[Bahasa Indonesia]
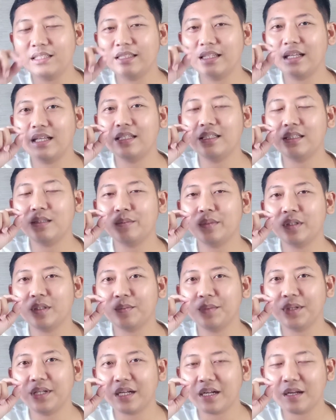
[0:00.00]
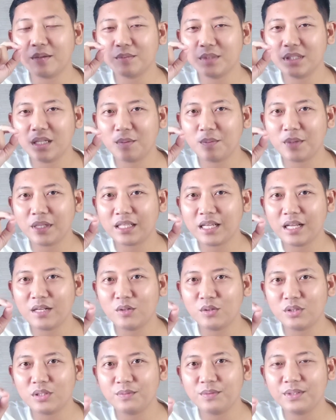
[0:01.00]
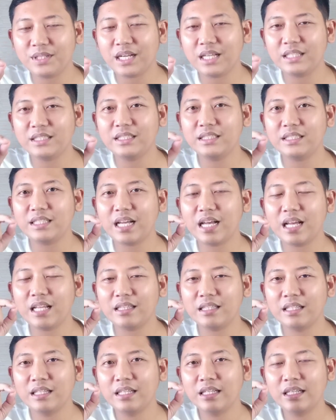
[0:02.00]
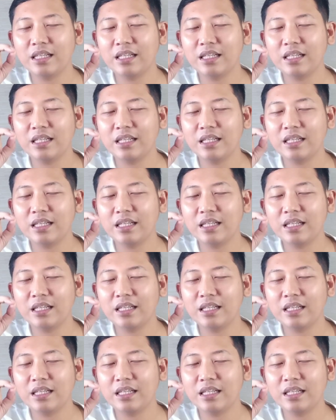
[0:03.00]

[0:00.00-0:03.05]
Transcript: Jadi teman-teman akan mendapatkan notifikasi saat